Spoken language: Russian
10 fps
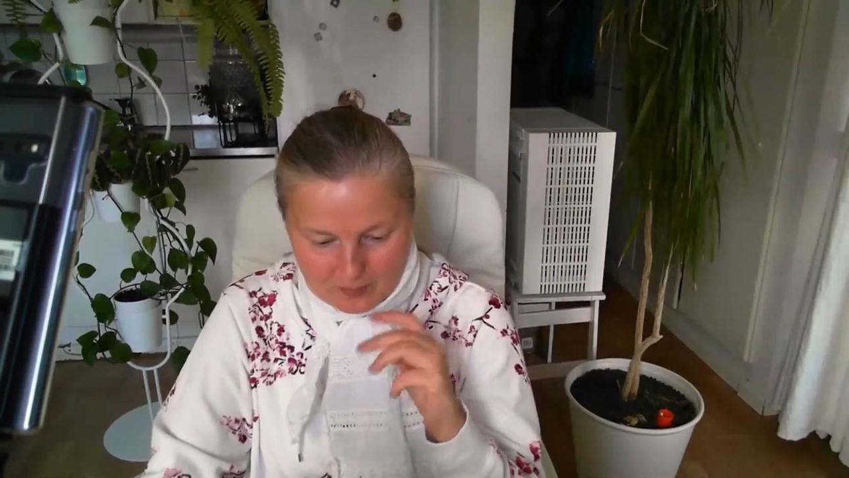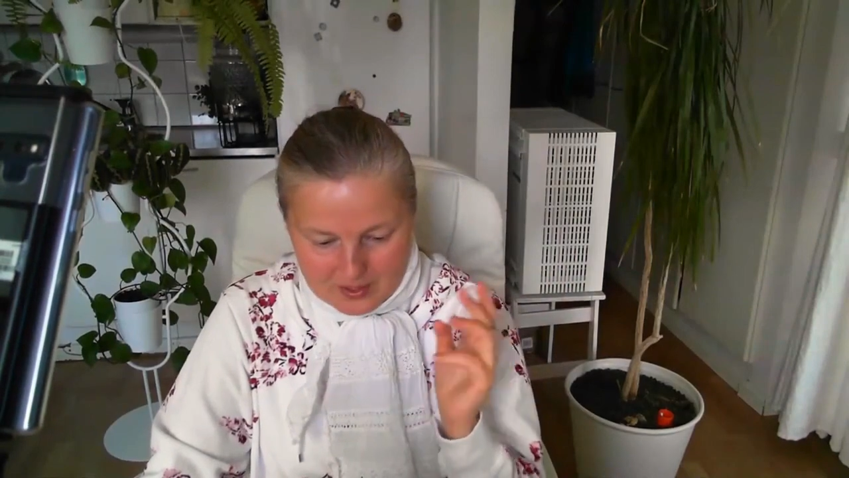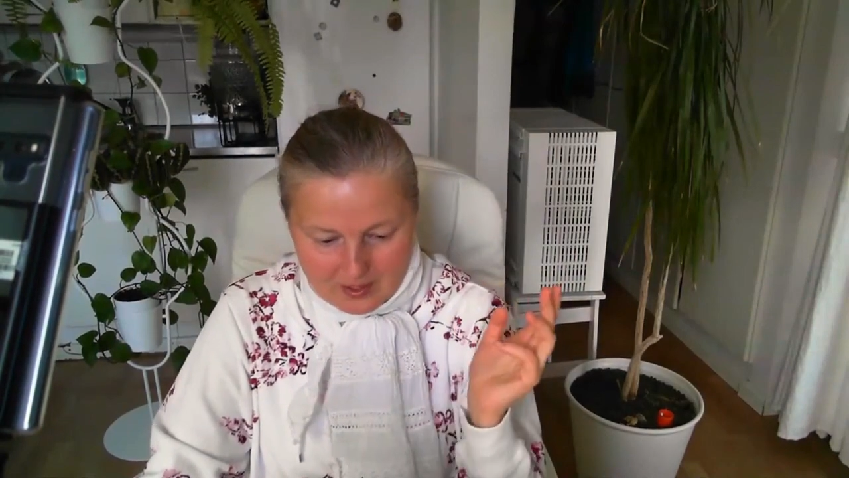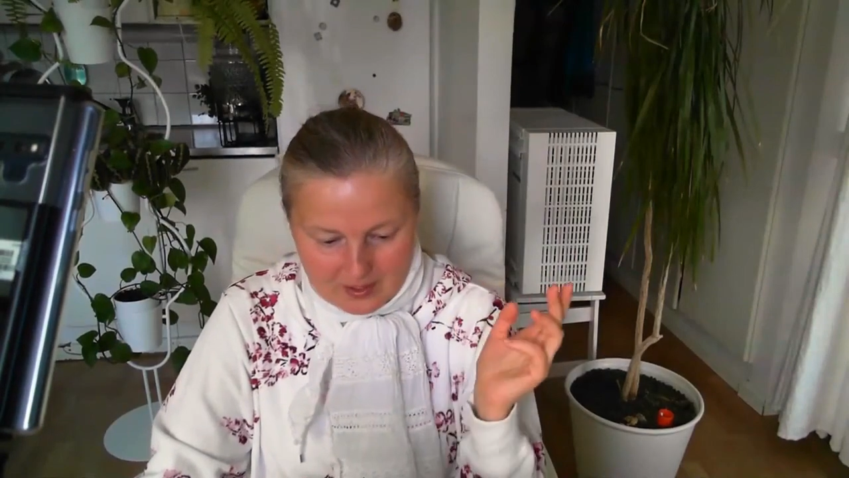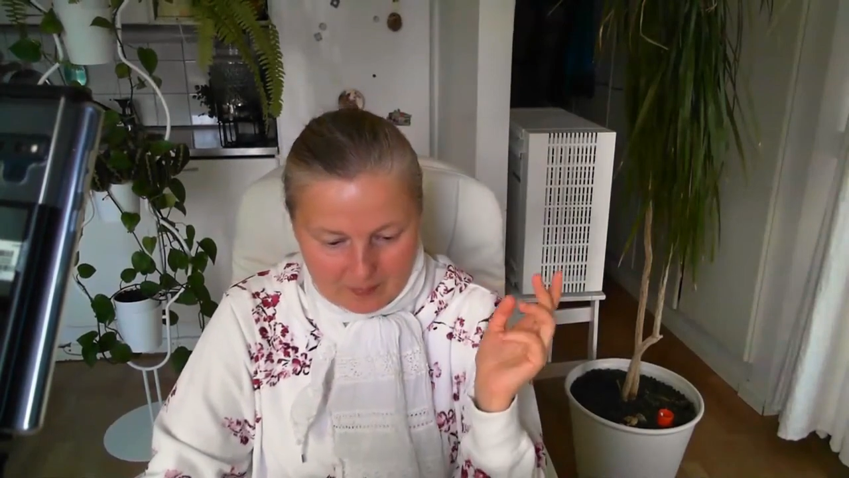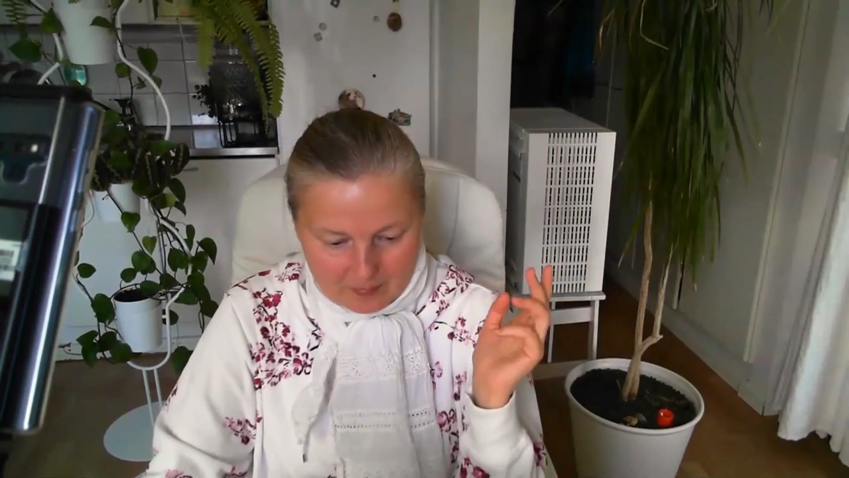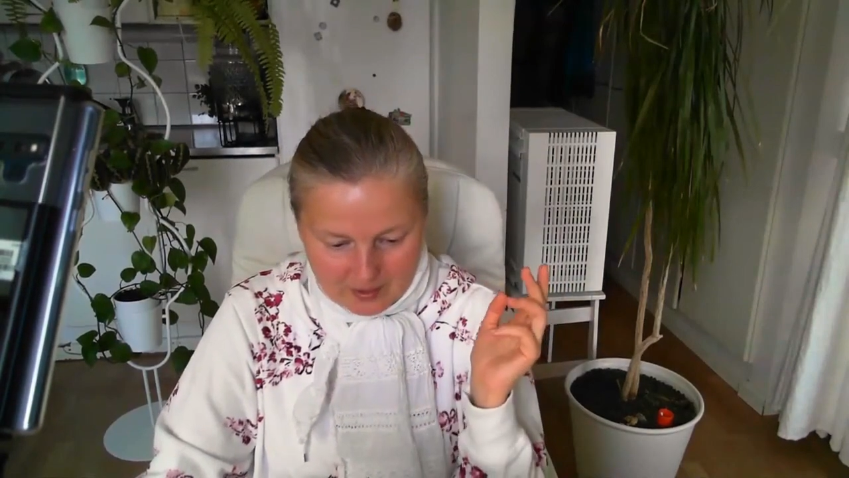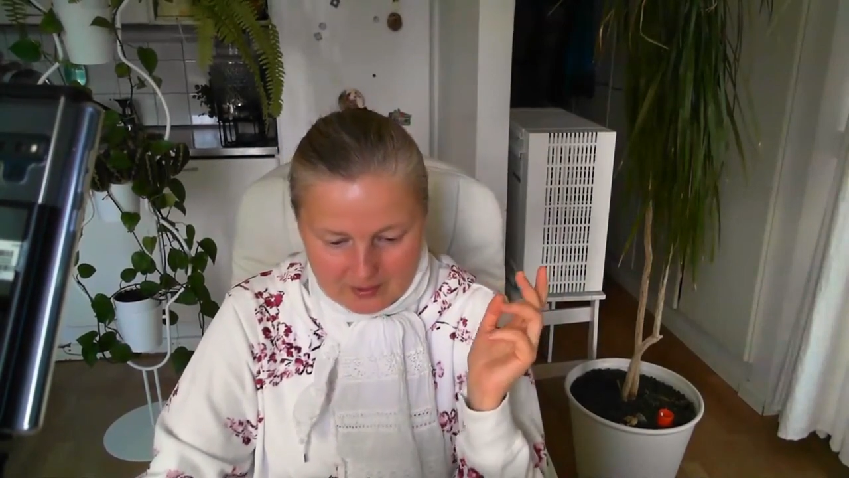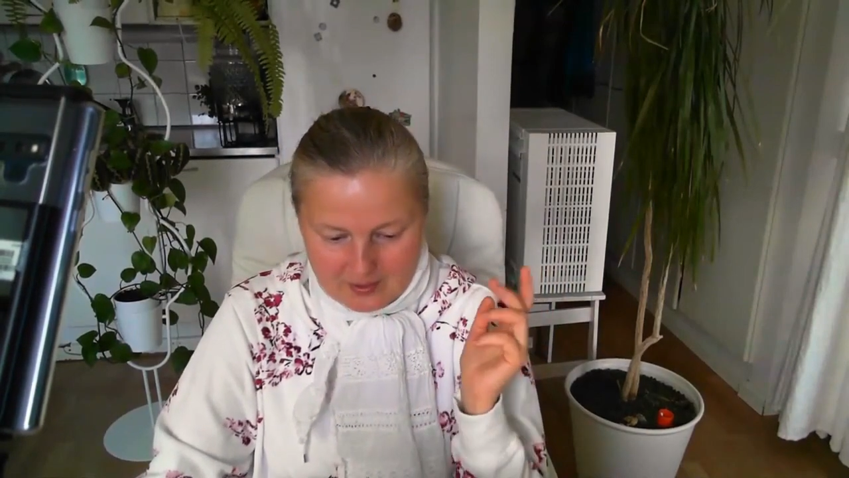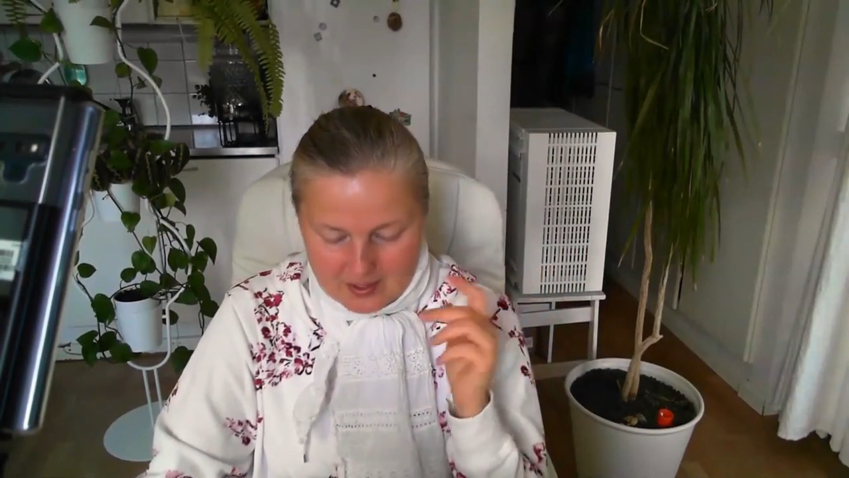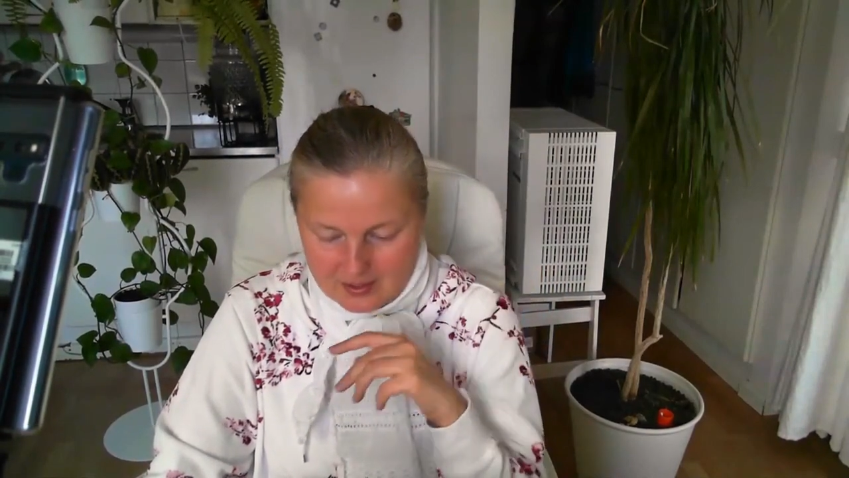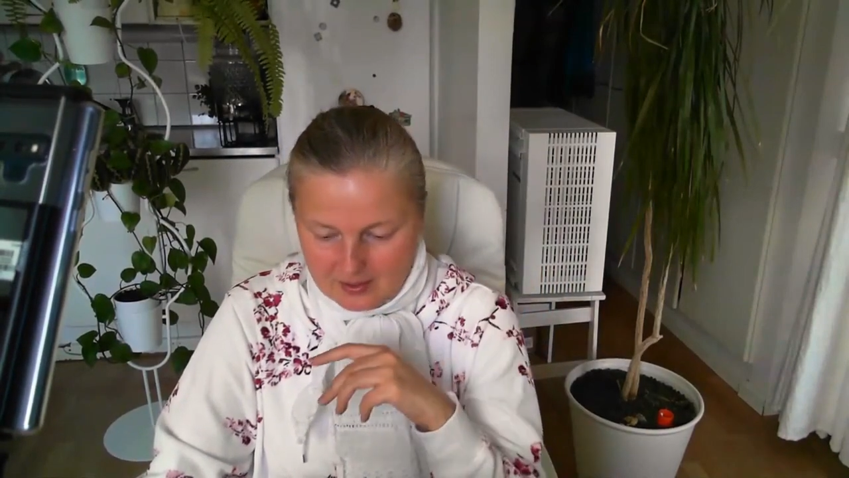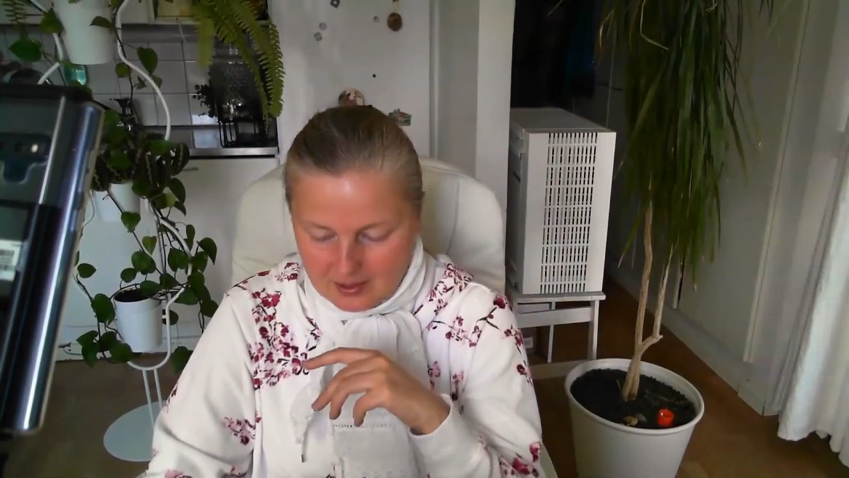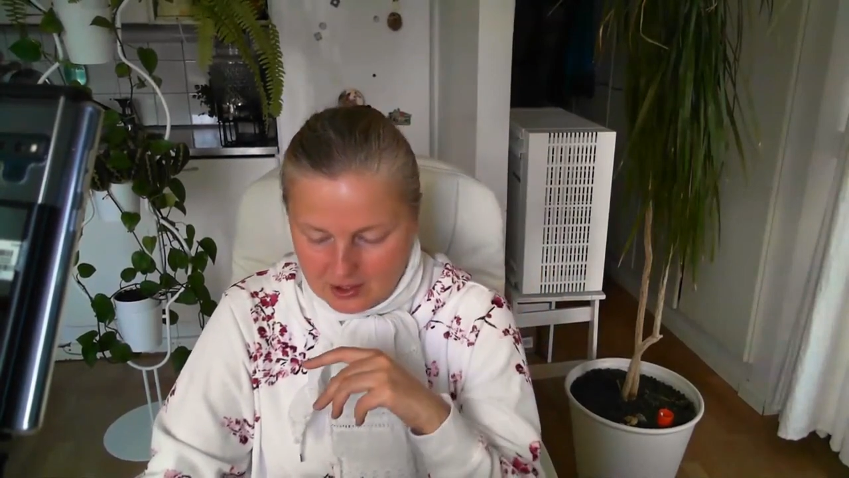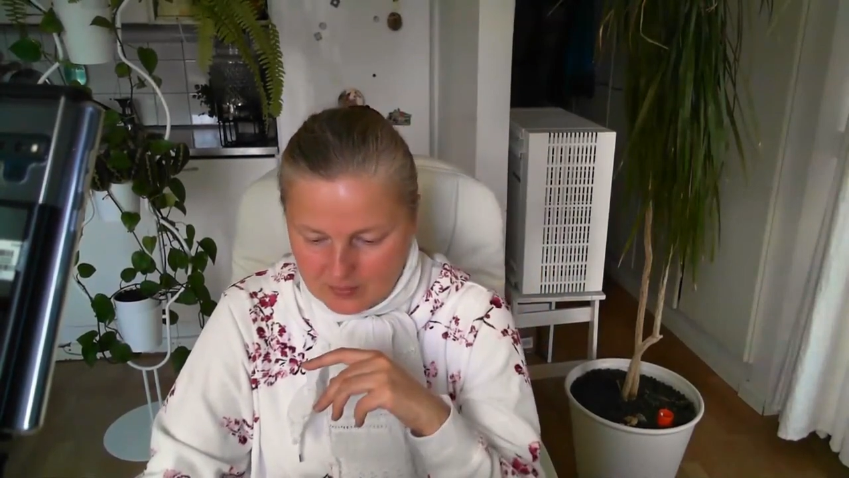Описание проекта есть
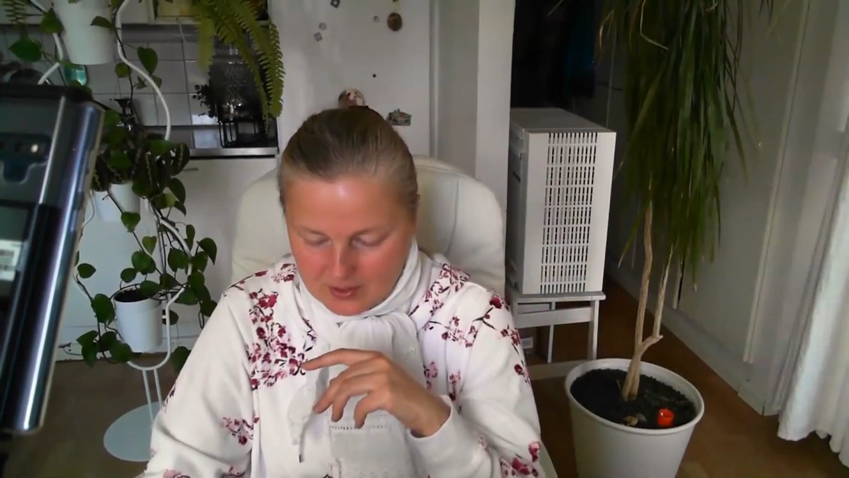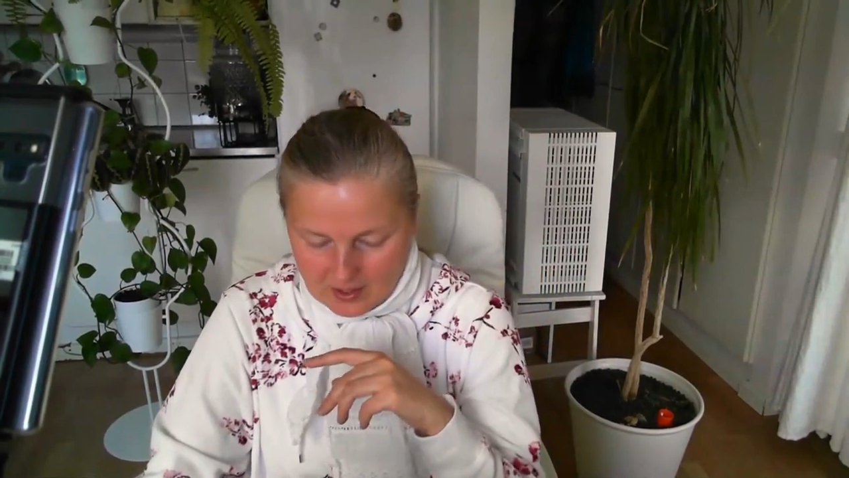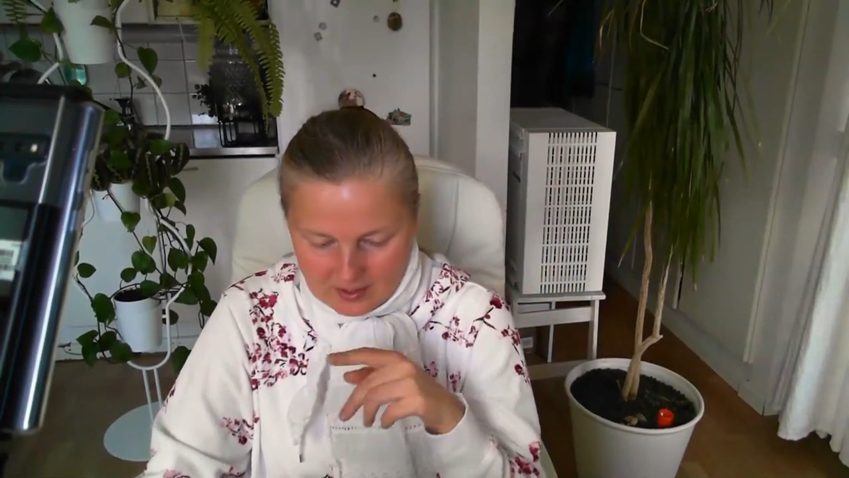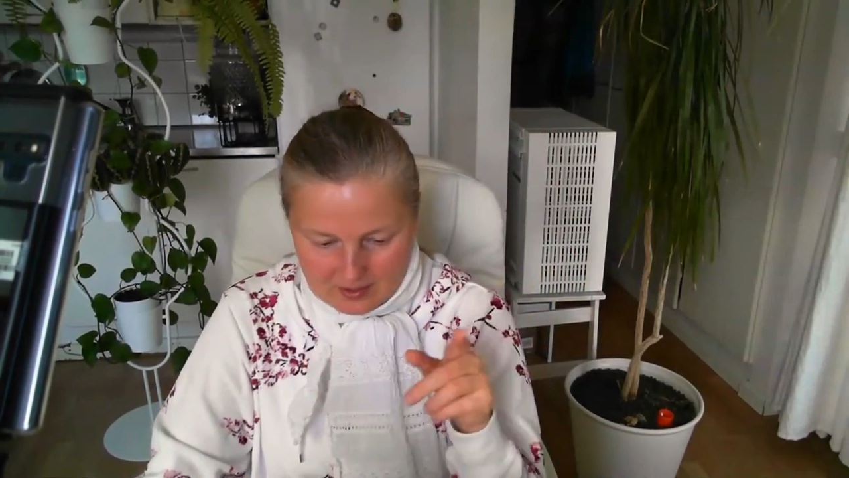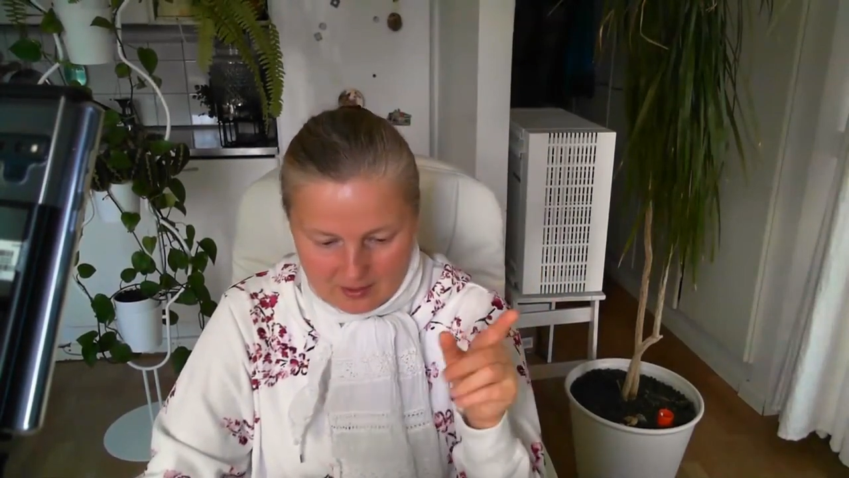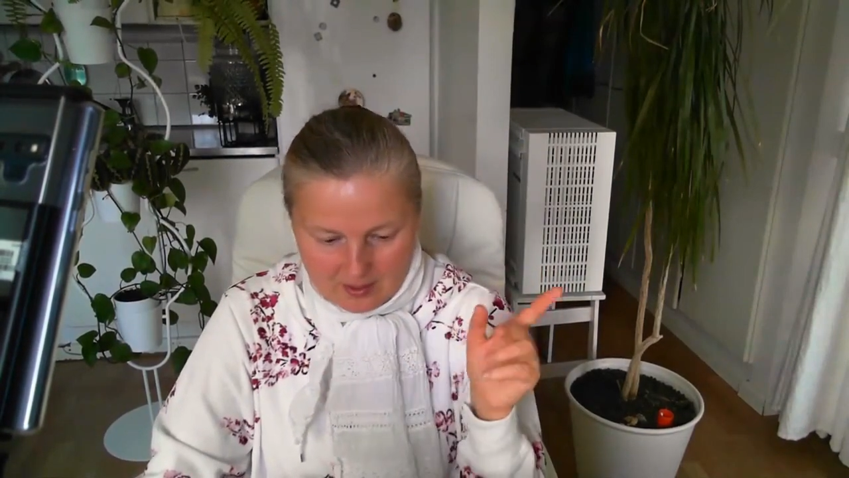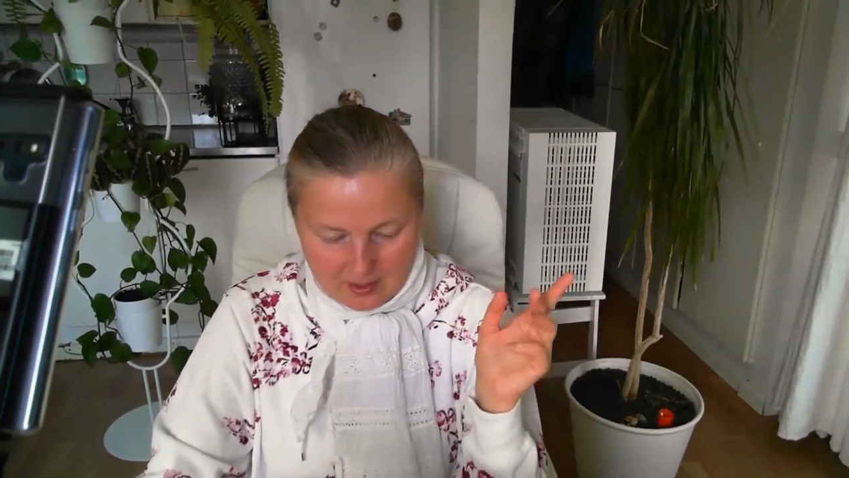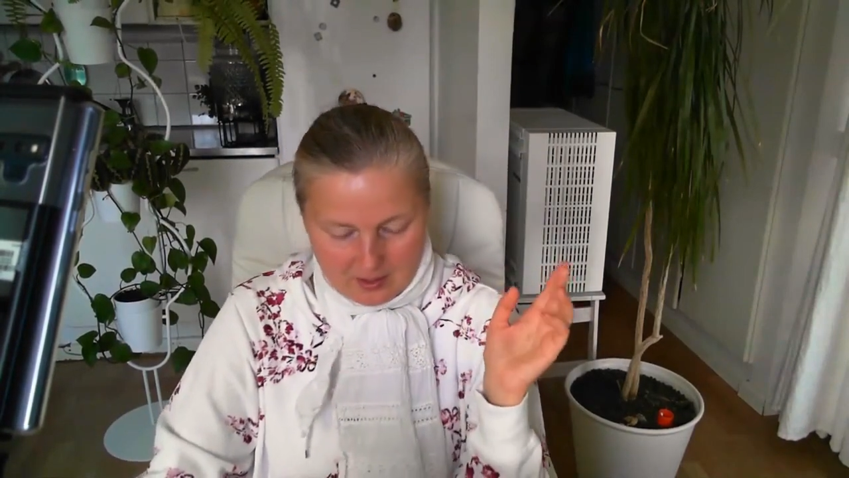на нашем сайте.